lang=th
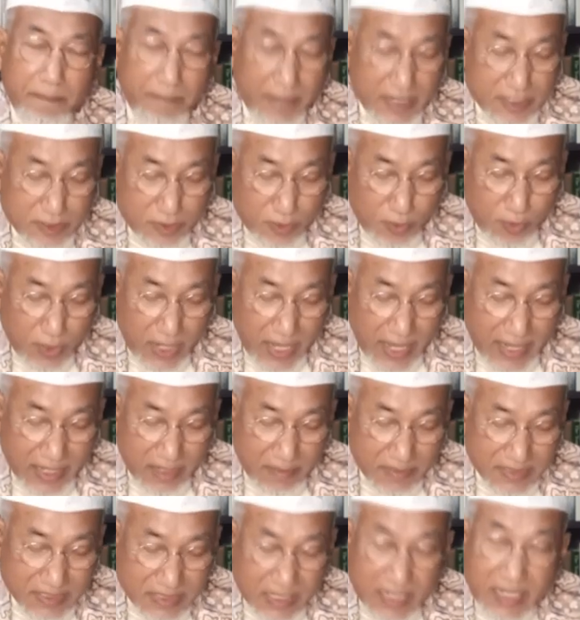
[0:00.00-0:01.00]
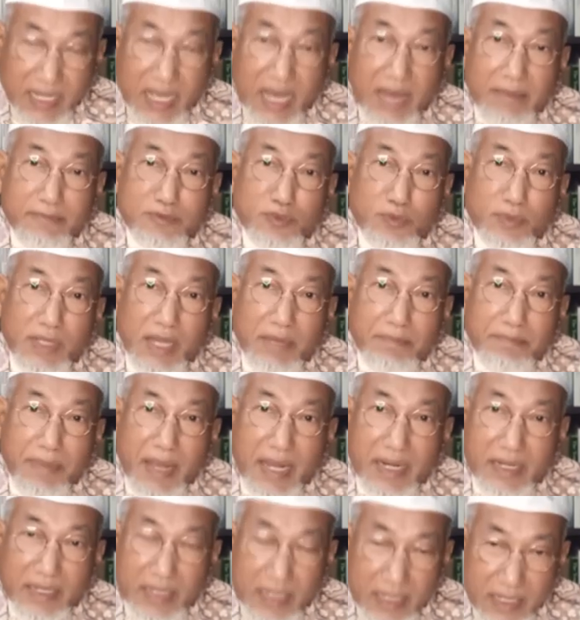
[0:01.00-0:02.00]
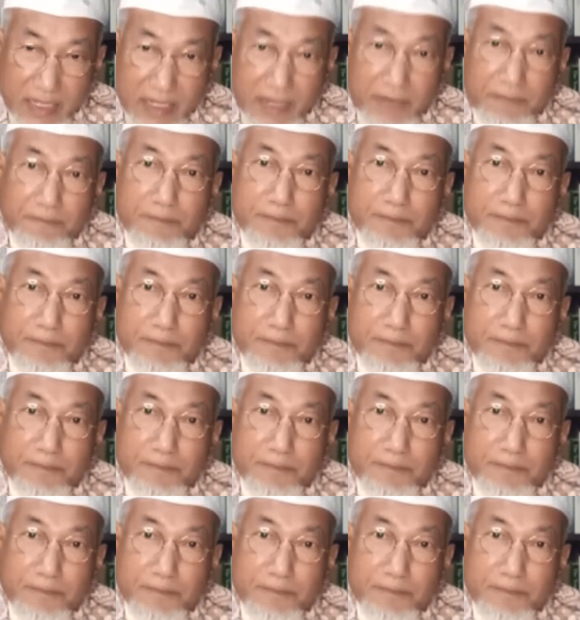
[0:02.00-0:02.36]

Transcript: ไปสู่การนมัสการสู่การพักดี